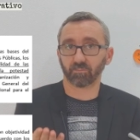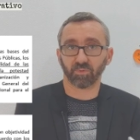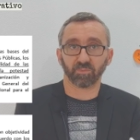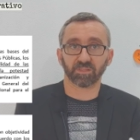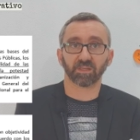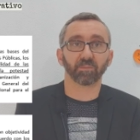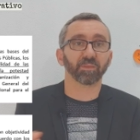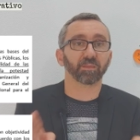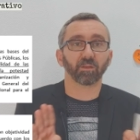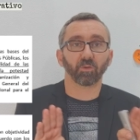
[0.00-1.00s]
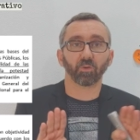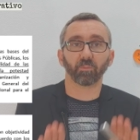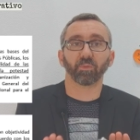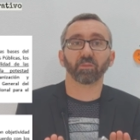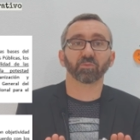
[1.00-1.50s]
Pues básicamente
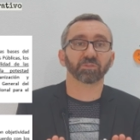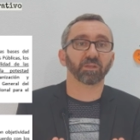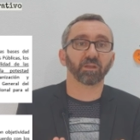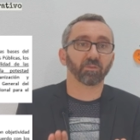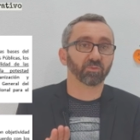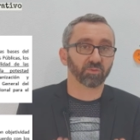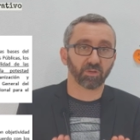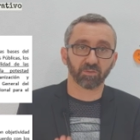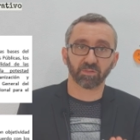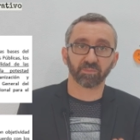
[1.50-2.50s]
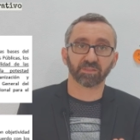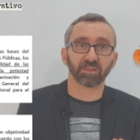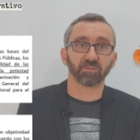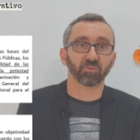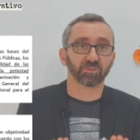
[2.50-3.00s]
no podemos tener dos órganos
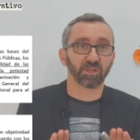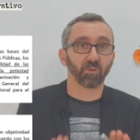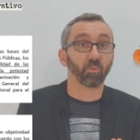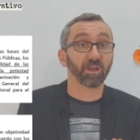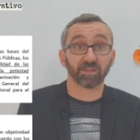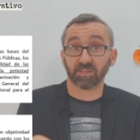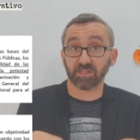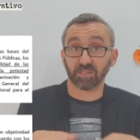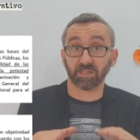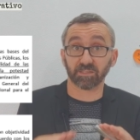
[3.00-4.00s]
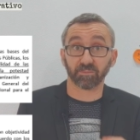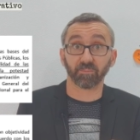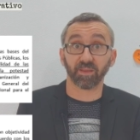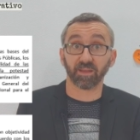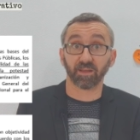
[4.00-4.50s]
administrativos iguales y que se
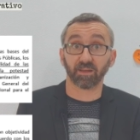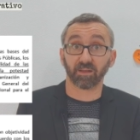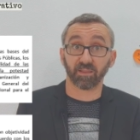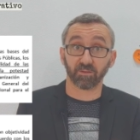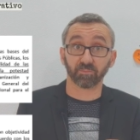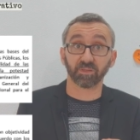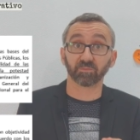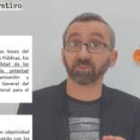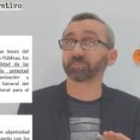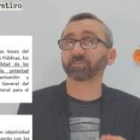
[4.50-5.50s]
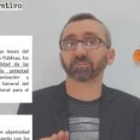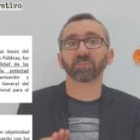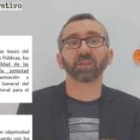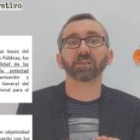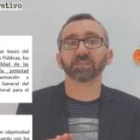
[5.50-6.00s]
vayan a encargar de los mismos
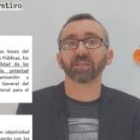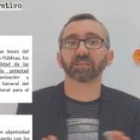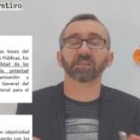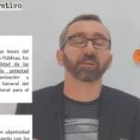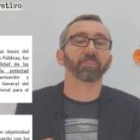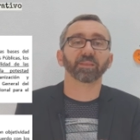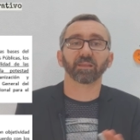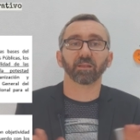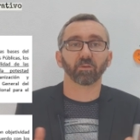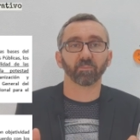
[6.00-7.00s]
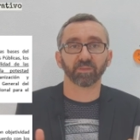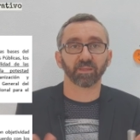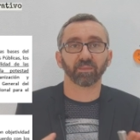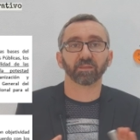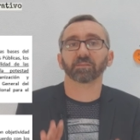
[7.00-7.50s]
sin que se repartan las
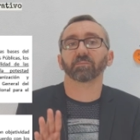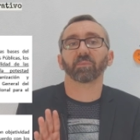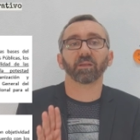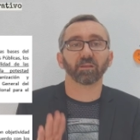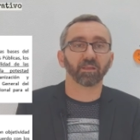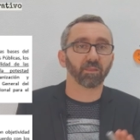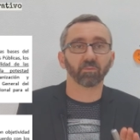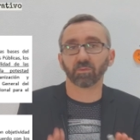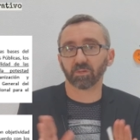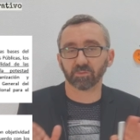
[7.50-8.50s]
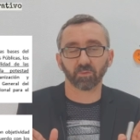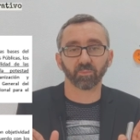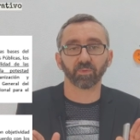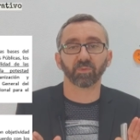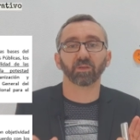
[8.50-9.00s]
competencias, ¿vale? Cada uno que se
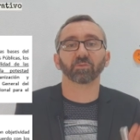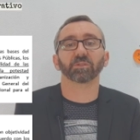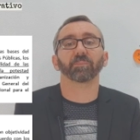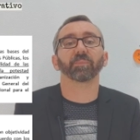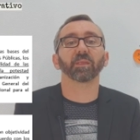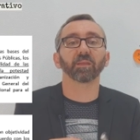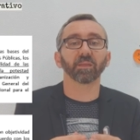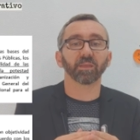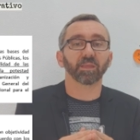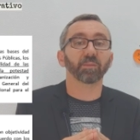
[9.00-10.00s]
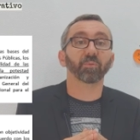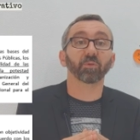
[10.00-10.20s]
ocupe de una cosa. Y